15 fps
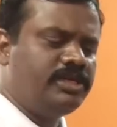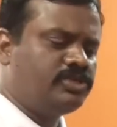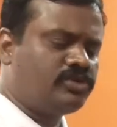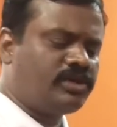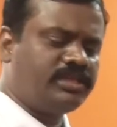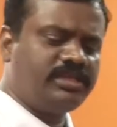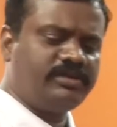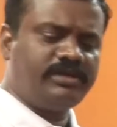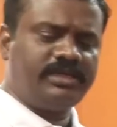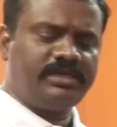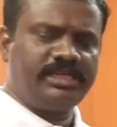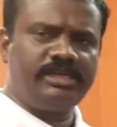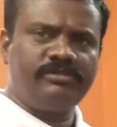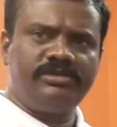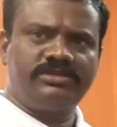ஸோ அந்த
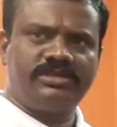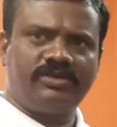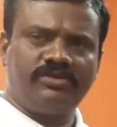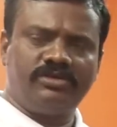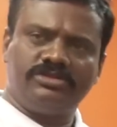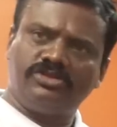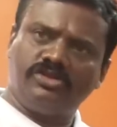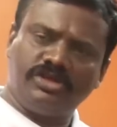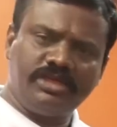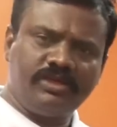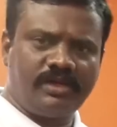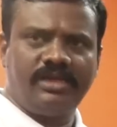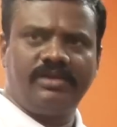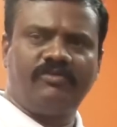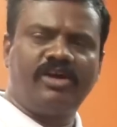டேபிள் ஸ்டாண்டும் ஸோ
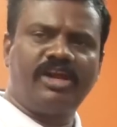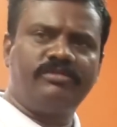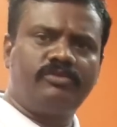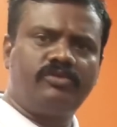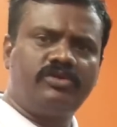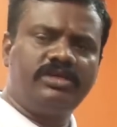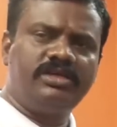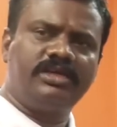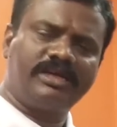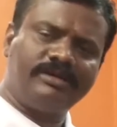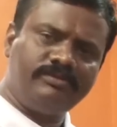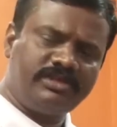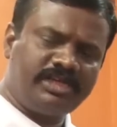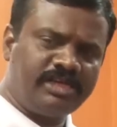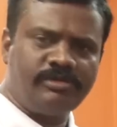டியல் வால் மவுண்டு
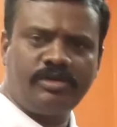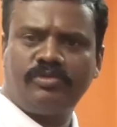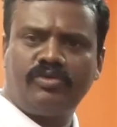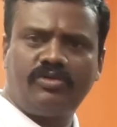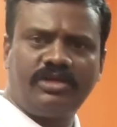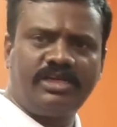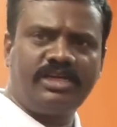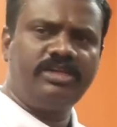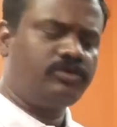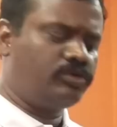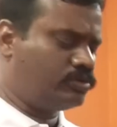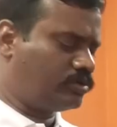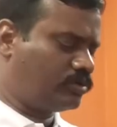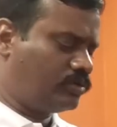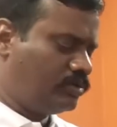கம் டேபிள் மவுண்டு ரெண்டும்
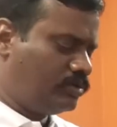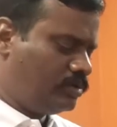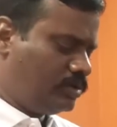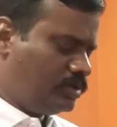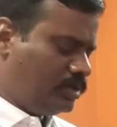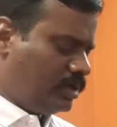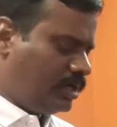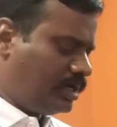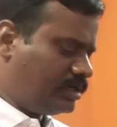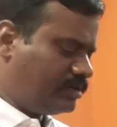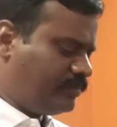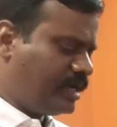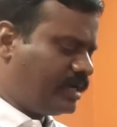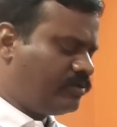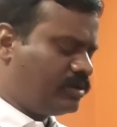கொடுத்துருவோம்
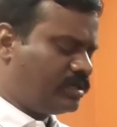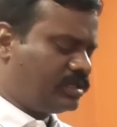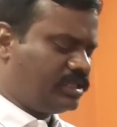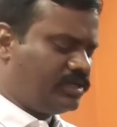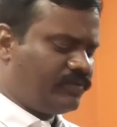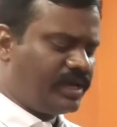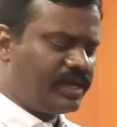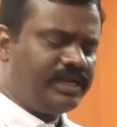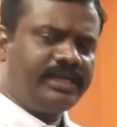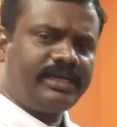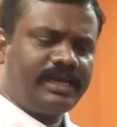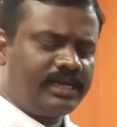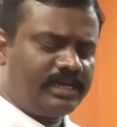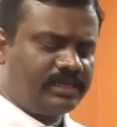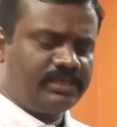அதுக்கு மேனுவல் இருக்குது வாரண்டி
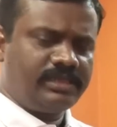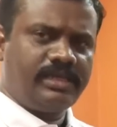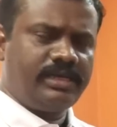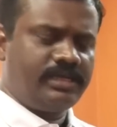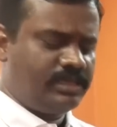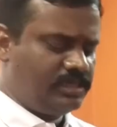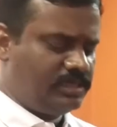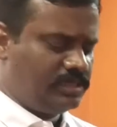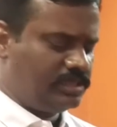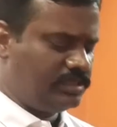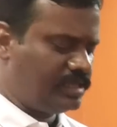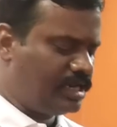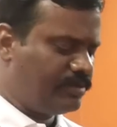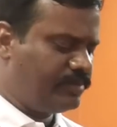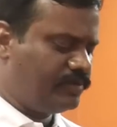கார்டு இருக்குதுல்ல
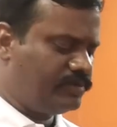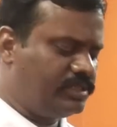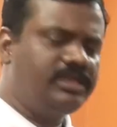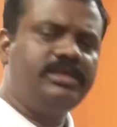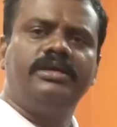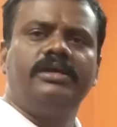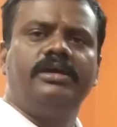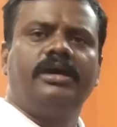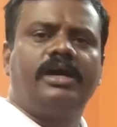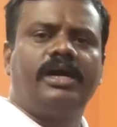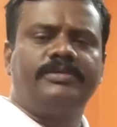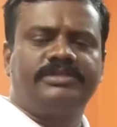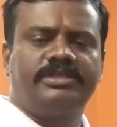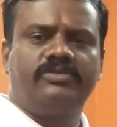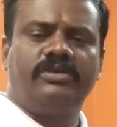இது எல்லாமே வந்து
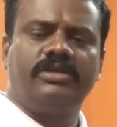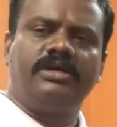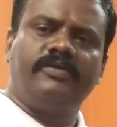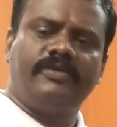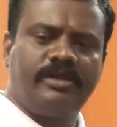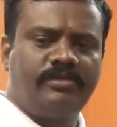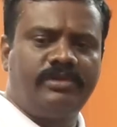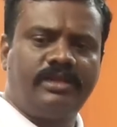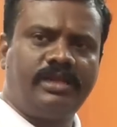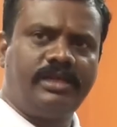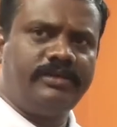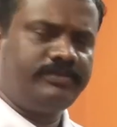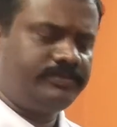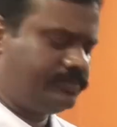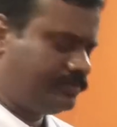ஆப்ஷன் உங்களுக்கு அவைலபிள் இல்லை